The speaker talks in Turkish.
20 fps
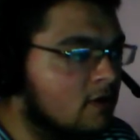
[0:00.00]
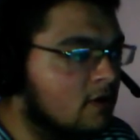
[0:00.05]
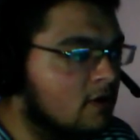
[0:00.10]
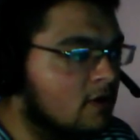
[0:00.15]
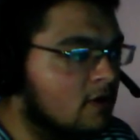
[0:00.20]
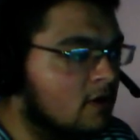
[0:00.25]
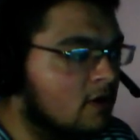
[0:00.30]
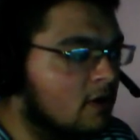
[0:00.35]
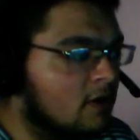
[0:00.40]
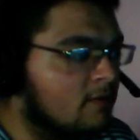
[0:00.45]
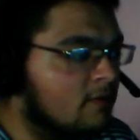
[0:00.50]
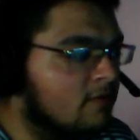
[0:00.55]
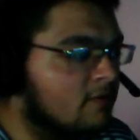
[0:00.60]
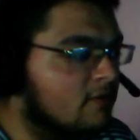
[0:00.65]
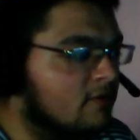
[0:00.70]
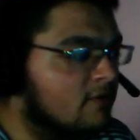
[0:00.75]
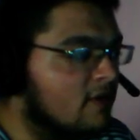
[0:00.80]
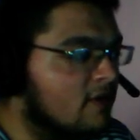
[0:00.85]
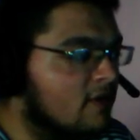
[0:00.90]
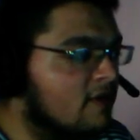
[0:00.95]
Abi
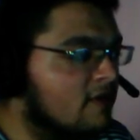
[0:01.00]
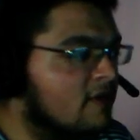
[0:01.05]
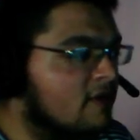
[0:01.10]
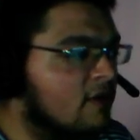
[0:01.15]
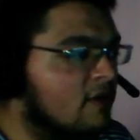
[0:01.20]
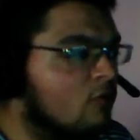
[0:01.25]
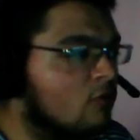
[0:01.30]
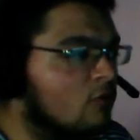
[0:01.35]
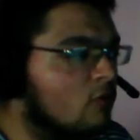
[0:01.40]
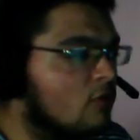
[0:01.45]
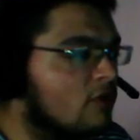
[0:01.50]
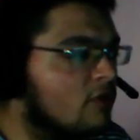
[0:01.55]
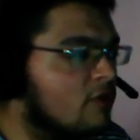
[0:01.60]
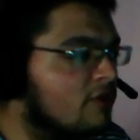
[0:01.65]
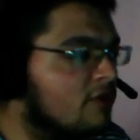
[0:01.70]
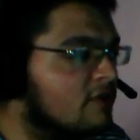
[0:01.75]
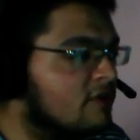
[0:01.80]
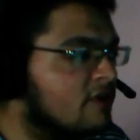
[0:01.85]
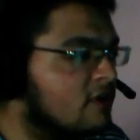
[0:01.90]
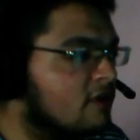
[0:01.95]
zaten Yasuo
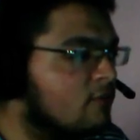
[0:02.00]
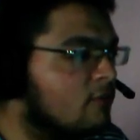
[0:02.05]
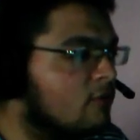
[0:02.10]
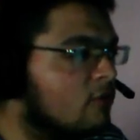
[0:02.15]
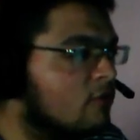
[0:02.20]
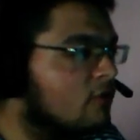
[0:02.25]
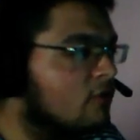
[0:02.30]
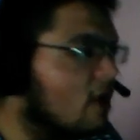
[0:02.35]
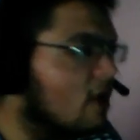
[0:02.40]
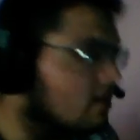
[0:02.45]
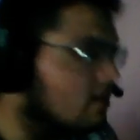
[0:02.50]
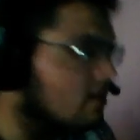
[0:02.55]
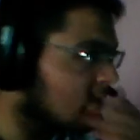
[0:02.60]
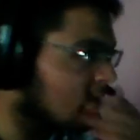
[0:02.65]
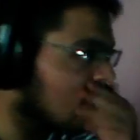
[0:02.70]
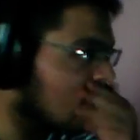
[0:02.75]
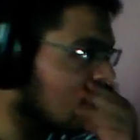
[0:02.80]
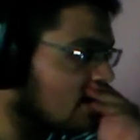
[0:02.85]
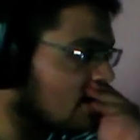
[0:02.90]
kesin report yani bak